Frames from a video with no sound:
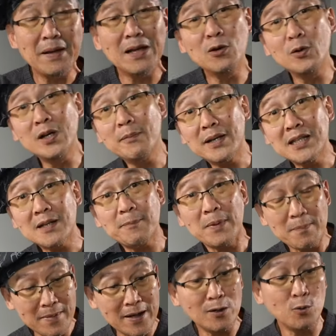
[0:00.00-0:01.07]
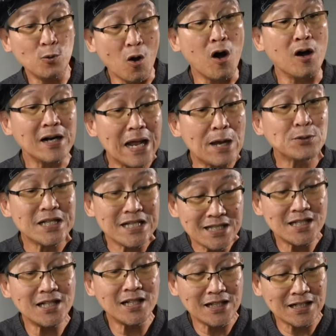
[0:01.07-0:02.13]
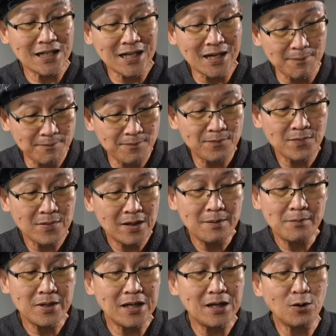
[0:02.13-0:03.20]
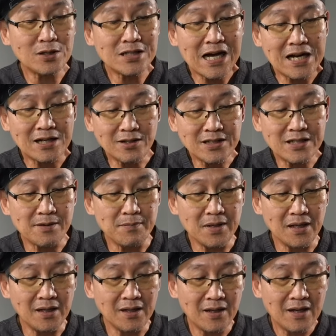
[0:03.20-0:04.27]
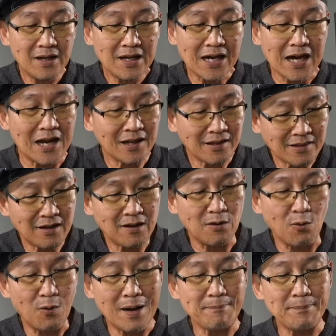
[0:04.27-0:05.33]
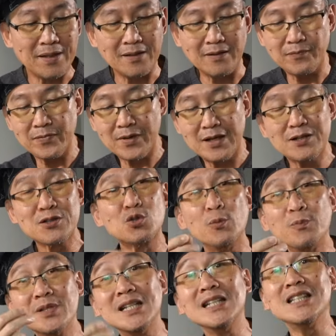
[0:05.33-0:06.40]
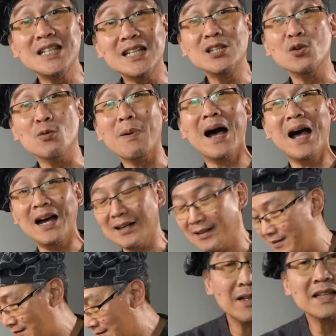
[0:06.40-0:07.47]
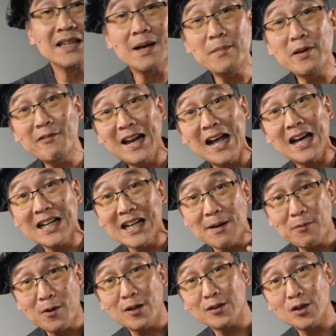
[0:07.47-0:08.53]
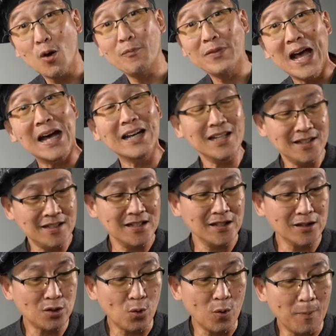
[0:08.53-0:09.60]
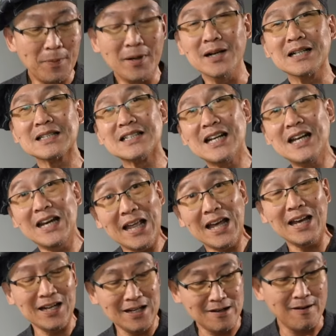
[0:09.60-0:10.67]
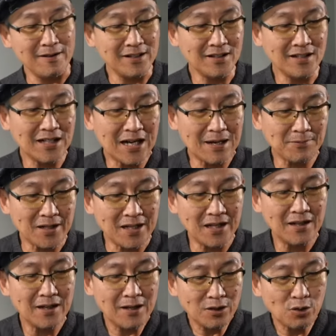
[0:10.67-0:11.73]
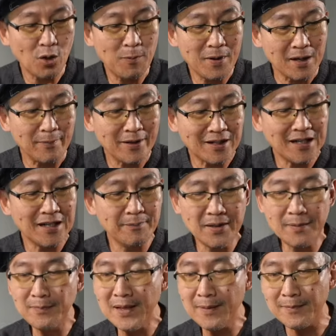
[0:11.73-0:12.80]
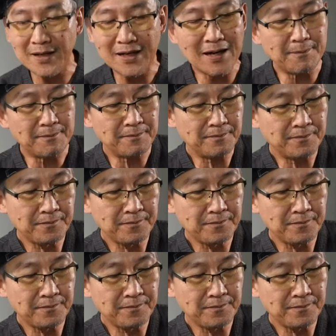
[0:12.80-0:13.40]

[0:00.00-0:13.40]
เมนูนี้มันจะเป็นเมนูออกแนวจีน ๆ นะครับเพราะฉะนั้นรสชาติก็จะมีคาแรคเตอร์ของความเป็นซุปจีนๆอยู่บ้าง ถ้ามีเวลานะครับก็ต้มนานนิดนึงตัวเผือกจะได้เละอีกหน่อยนึงนะครับตอนนี้ตัวเผือกมันก็เริ่มนิ่มๆแล้วครับ